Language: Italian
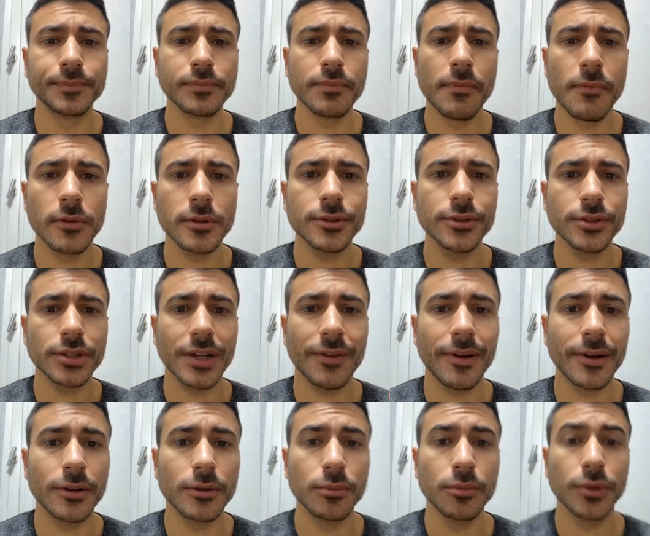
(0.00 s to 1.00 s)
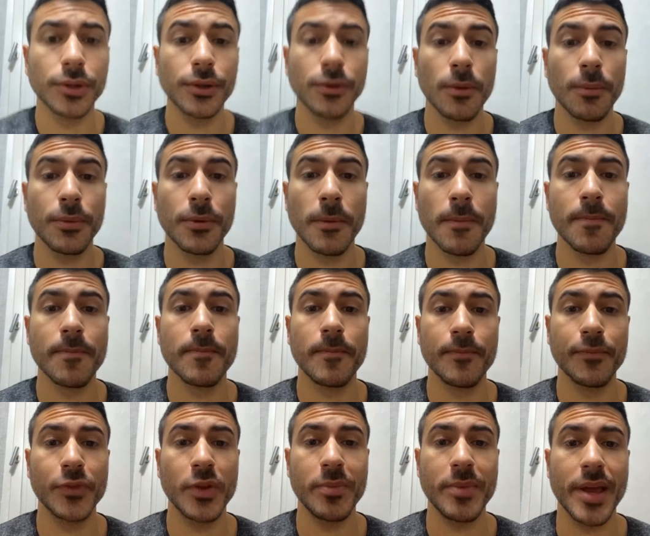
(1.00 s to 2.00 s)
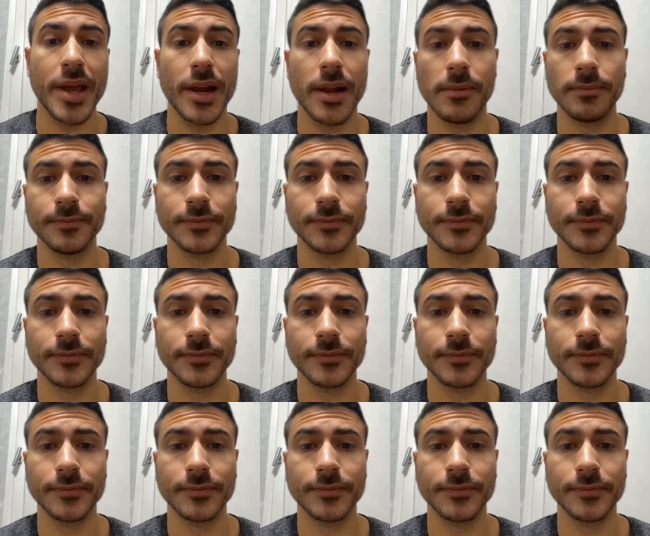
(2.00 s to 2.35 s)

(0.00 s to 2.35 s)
forse ci stava anche un pochino più di miele,